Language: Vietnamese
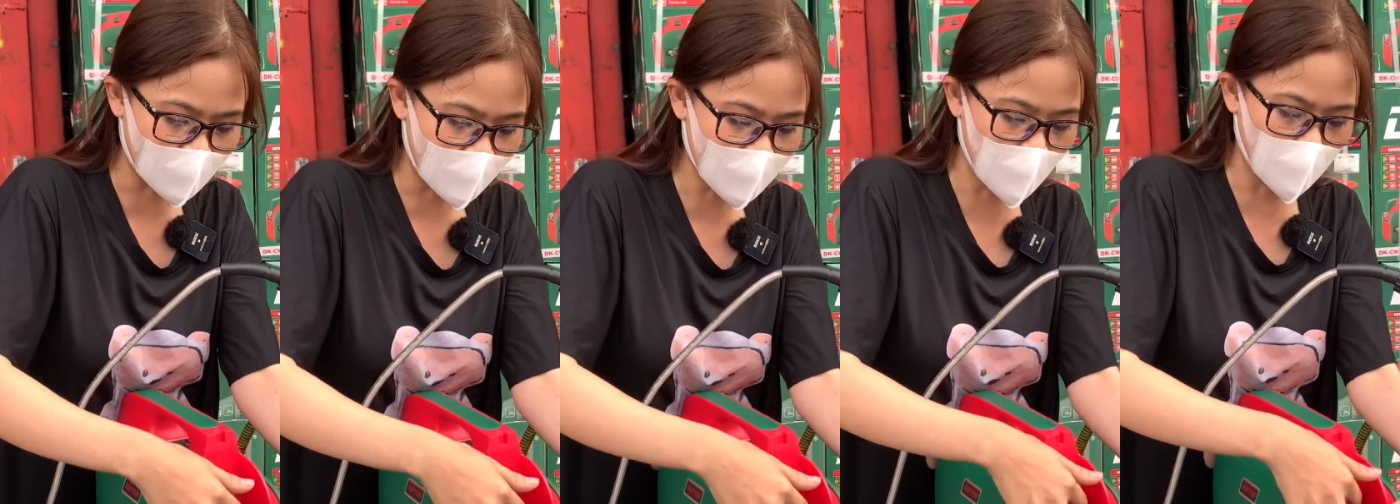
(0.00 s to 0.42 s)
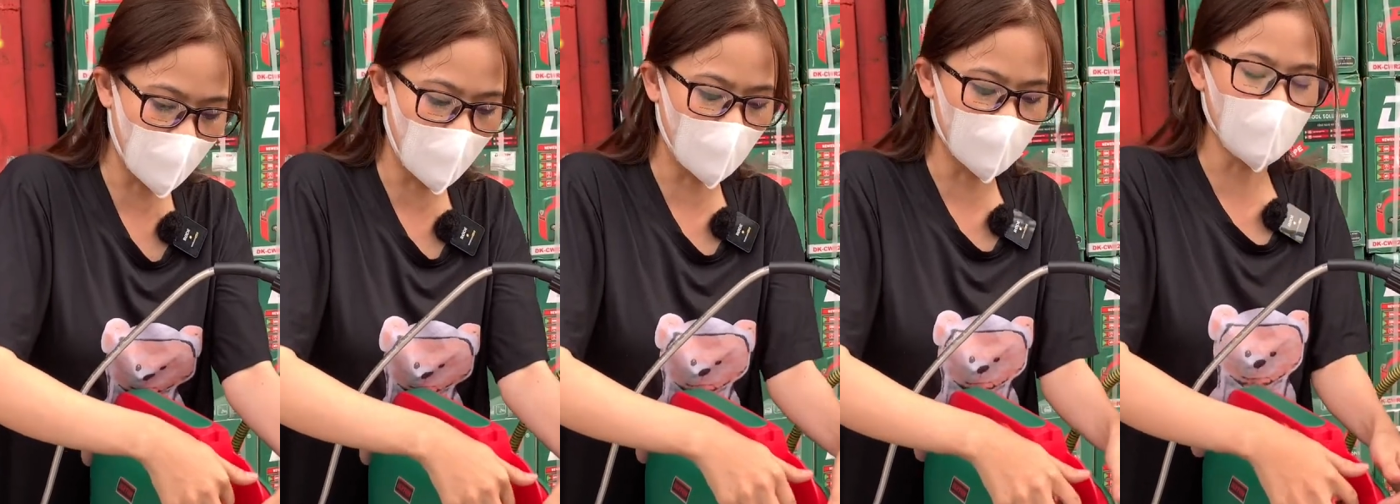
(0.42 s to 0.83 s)
cái đồng
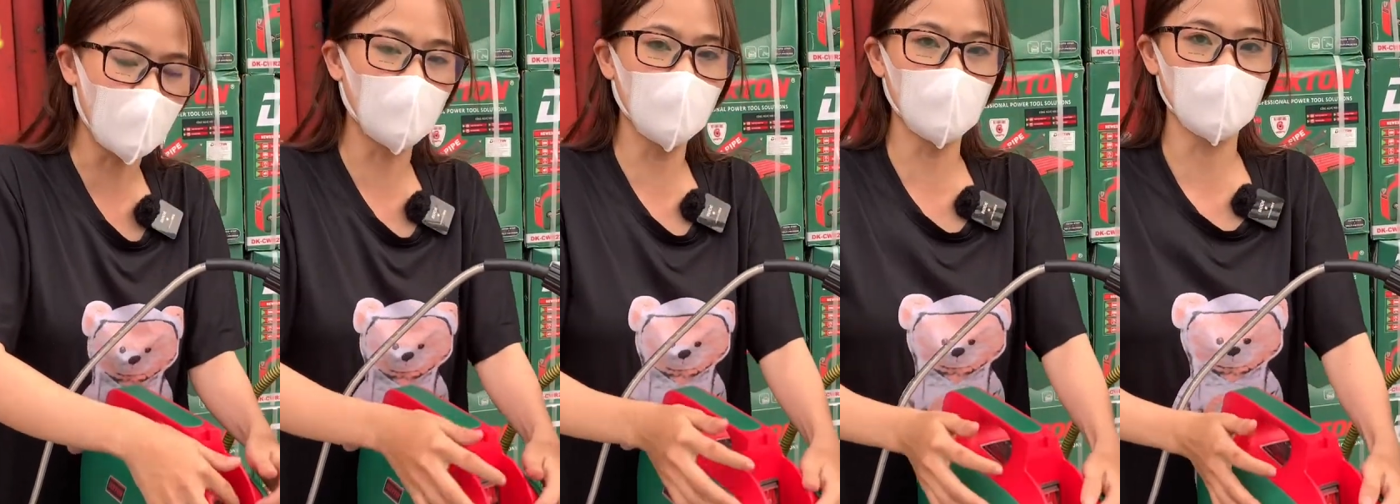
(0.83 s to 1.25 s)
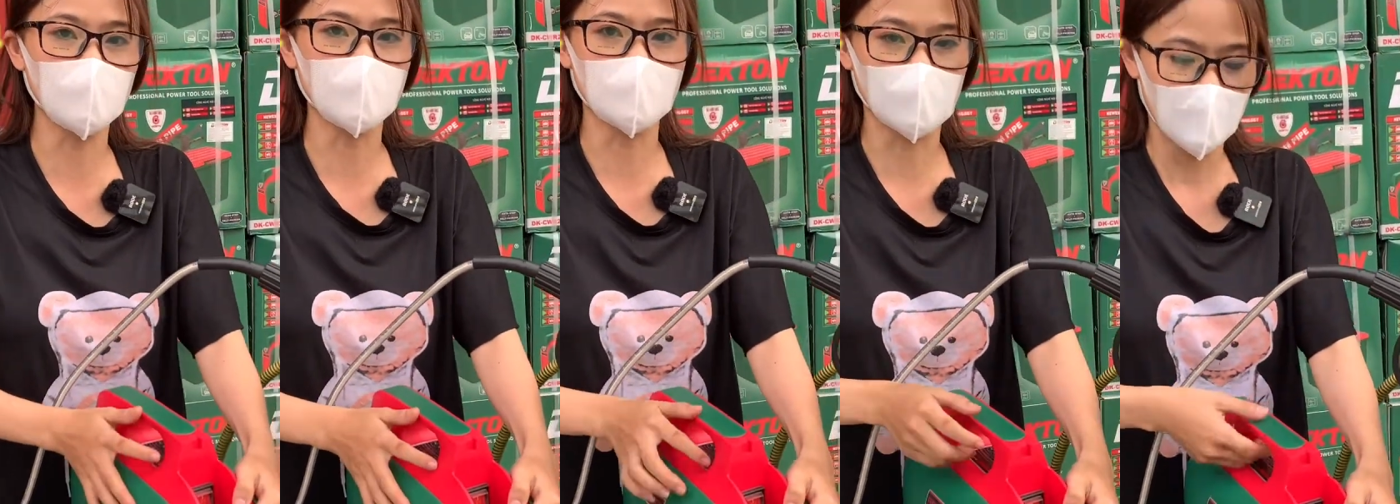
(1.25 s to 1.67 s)
hồ để đo lưu
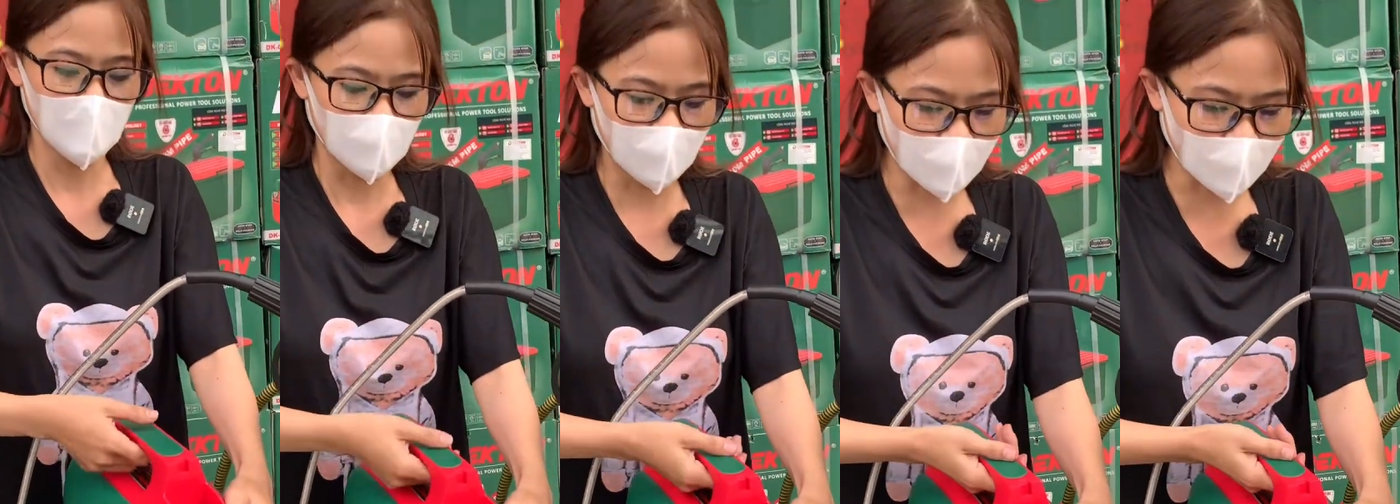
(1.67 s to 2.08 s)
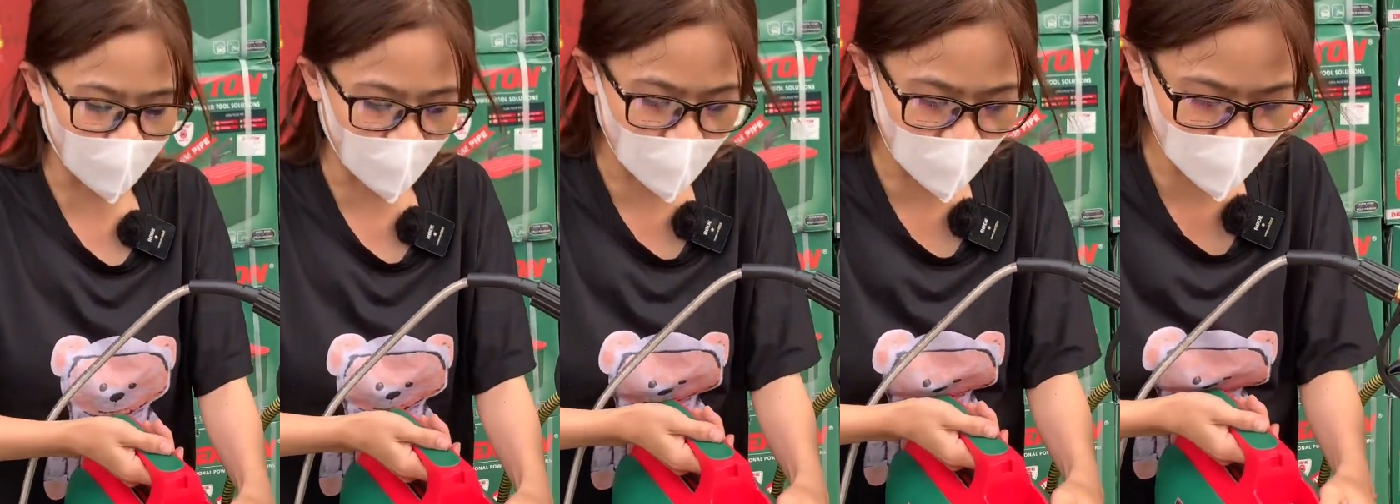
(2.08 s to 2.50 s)

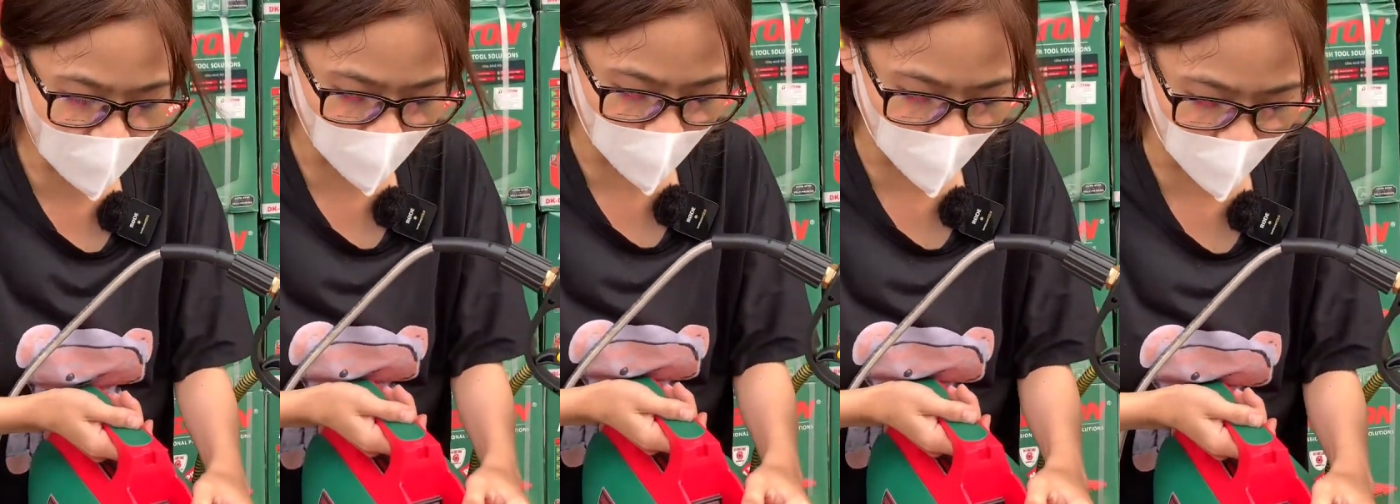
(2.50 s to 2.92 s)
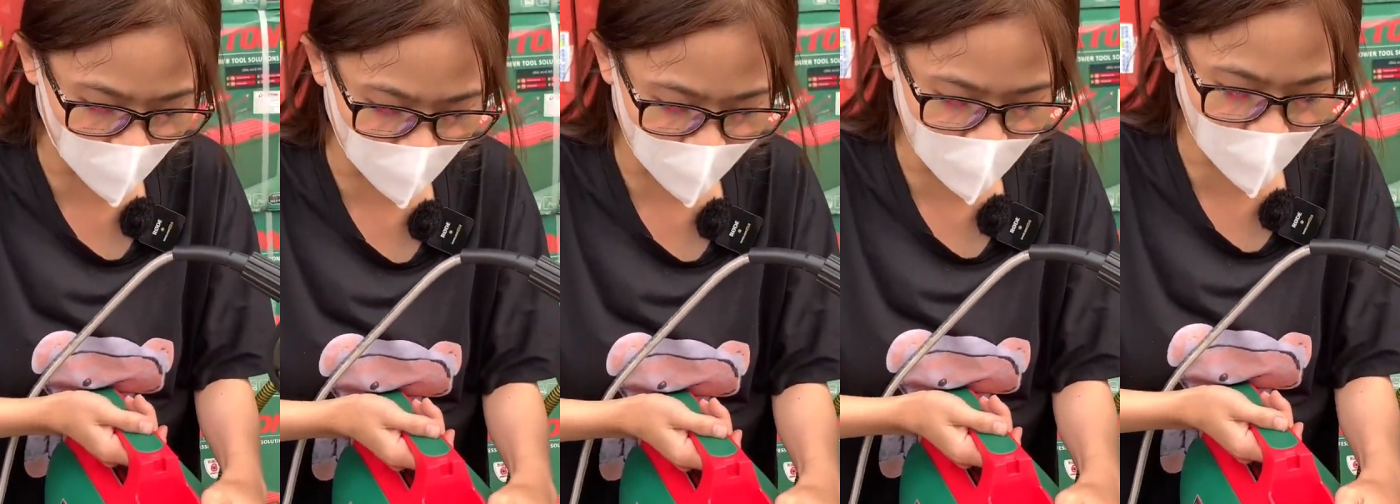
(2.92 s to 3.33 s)
cái đồng
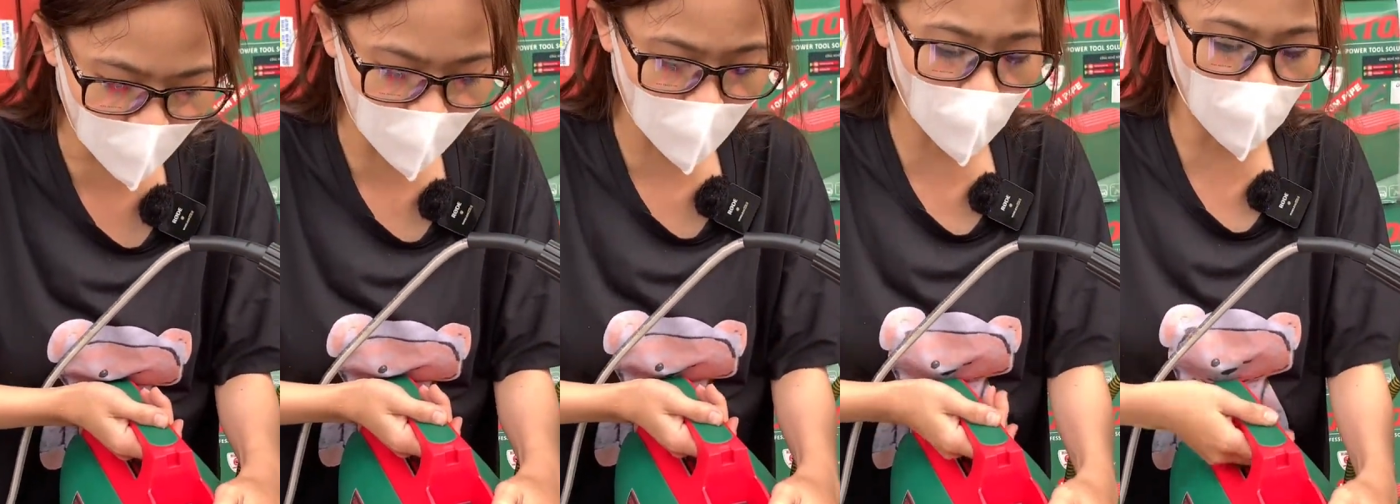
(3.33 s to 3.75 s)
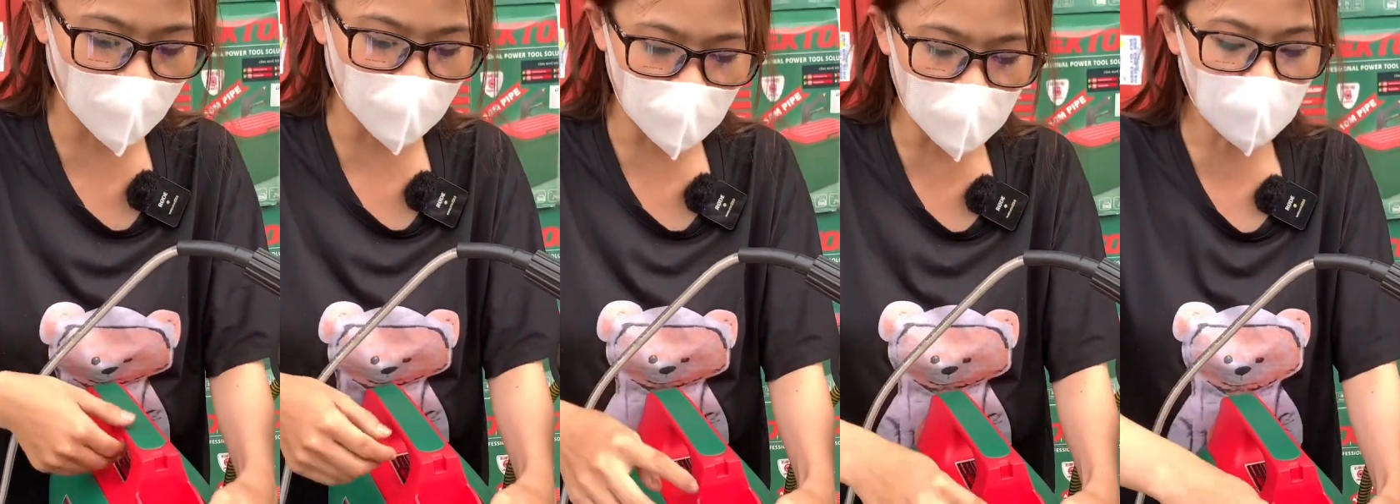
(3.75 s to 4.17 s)
hồ để đo lưu
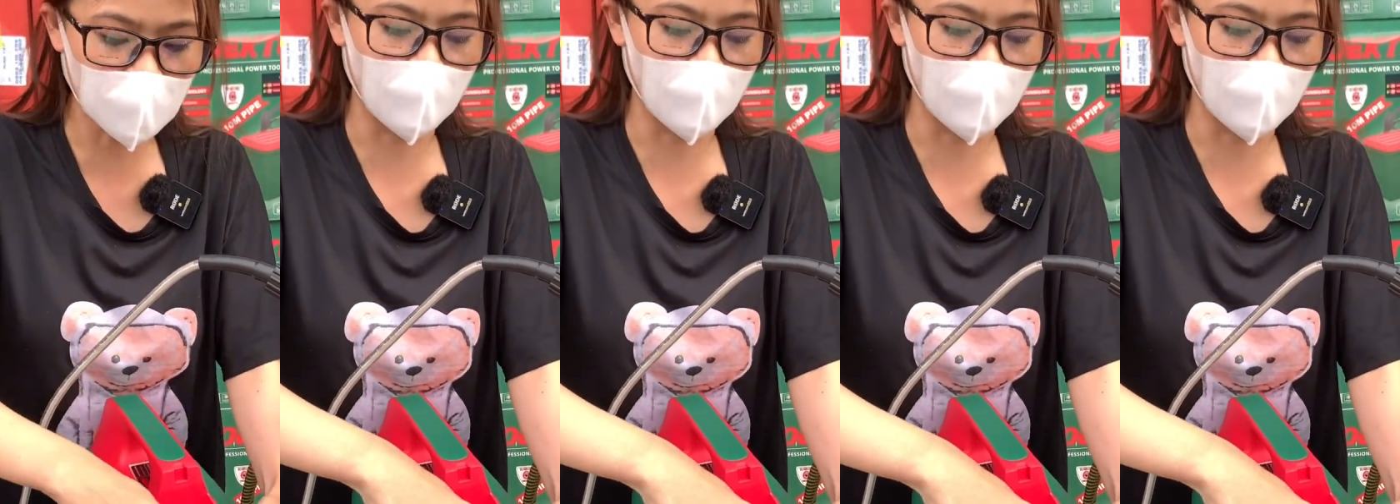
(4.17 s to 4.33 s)
lượng nước